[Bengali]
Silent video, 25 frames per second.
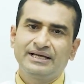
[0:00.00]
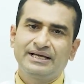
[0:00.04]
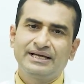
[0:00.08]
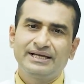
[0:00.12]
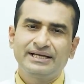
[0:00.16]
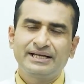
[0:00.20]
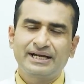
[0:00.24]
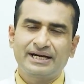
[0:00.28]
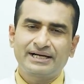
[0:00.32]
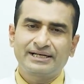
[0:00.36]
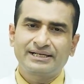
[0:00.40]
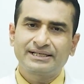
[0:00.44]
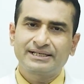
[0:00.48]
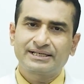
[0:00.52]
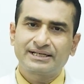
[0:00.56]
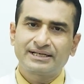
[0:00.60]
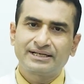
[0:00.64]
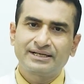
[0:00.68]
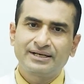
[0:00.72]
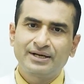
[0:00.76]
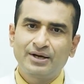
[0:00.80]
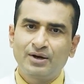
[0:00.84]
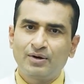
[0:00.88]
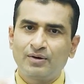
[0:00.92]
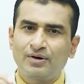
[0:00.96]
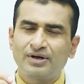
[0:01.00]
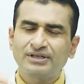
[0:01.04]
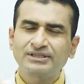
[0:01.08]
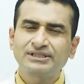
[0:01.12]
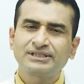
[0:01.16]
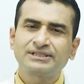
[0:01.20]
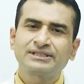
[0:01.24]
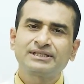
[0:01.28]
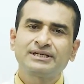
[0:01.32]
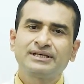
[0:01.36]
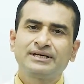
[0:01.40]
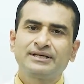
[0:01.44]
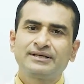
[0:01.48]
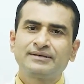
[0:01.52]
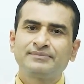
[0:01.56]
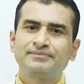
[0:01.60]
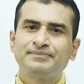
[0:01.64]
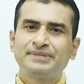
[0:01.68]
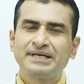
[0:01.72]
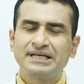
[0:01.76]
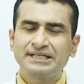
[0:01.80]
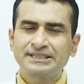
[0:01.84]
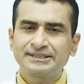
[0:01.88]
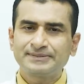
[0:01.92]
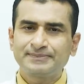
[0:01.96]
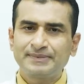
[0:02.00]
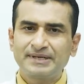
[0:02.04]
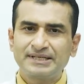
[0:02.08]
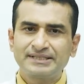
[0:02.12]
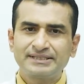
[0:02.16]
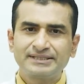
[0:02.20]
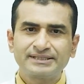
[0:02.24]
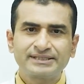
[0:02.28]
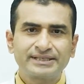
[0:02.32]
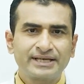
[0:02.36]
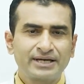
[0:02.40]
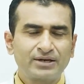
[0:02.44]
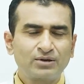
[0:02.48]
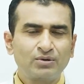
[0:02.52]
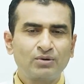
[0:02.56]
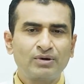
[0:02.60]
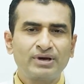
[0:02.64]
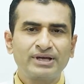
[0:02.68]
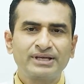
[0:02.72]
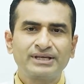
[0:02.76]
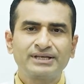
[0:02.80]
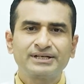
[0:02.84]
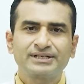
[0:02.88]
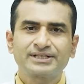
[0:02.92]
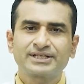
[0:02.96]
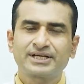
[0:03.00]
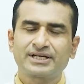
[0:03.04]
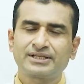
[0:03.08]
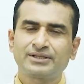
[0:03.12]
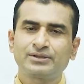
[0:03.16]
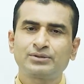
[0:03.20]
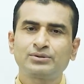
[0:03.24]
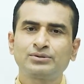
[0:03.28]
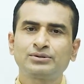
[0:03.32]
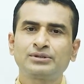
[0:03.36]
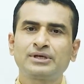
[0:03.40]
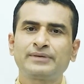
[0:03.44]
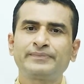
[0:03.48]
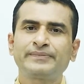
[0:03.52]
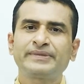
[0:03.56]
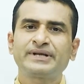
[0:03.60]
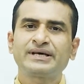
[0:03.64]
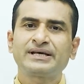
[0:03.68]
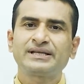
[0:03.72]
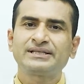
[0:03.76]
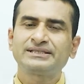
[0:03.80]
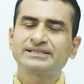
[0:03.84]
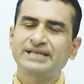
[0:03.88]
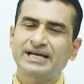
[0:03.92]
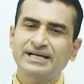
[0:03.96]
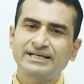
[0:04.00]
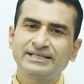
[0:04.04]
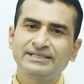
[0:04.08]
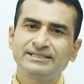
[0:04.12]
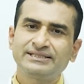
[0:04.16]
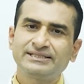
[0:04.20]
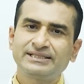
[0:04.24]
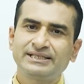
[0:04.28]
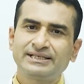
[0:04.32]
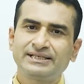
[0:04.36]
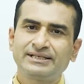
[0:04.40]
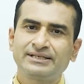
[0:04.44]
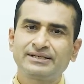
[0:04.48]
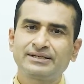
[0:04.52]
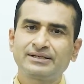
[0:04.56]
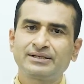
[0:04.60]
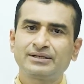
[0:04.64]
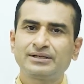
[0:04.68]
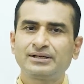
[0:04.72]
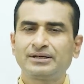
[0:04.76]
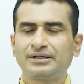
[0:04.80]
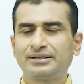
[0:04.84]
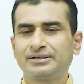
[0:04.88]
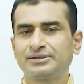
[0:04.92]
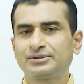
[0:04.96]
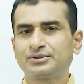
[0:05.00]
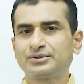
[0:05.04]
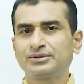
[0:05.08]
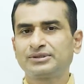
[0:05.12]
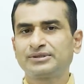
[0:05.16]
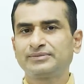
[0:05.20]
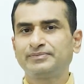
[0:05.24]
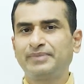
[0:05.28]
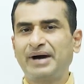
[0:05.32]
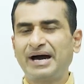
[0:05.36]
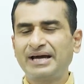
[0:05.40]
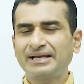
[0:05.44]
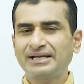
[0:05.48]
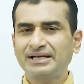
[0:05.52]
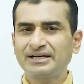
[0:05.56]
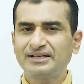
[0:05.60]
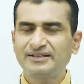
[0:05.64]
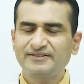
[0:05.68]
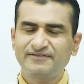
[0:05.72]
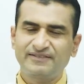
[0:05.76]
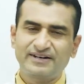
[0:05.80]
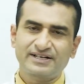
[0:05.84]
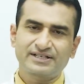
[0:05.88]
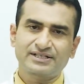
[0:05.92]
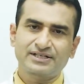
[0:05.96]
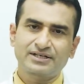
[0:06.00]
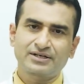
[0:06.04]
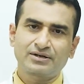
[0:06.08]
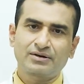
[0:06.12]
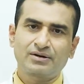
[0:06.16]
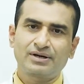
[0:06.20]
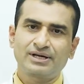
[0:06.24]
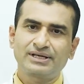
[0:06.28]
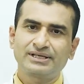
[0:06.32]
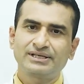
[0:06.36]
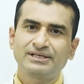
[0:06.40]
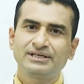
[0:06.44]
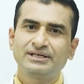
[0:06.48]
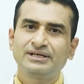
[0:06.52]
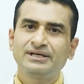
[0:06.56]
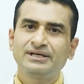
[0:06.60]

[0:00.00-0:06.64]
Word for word: এই আর্টিকেলে অর্থাৎ বেলস পেলসি কেন হয় সাধারণত আমরা জানি যে যদি ভাইরাল ইনফেকশন হয়